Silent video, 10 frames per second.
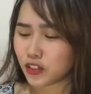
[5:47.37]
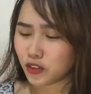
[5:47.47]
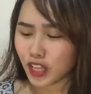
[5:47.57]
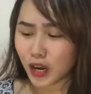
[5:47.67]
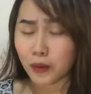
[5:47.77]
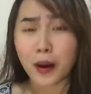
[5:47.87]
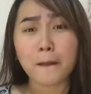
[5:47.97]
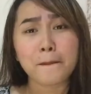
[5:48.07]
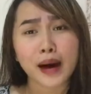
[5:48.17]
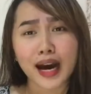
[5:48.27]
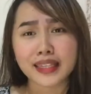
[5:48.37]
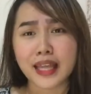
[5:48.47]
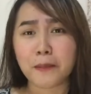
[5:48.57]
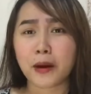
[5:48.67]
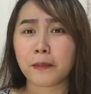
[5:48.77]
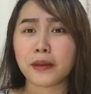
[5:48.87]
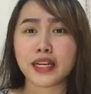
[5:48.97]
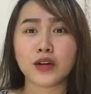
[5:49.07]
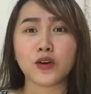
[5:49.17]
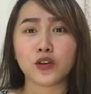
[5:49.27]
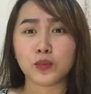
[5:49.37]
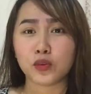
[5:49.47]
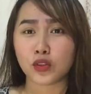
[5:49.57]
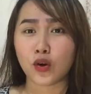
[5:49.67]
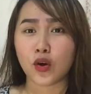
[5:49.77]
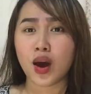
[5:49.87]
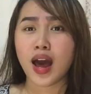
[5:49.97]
yung dalawang bata pag pinanood mo to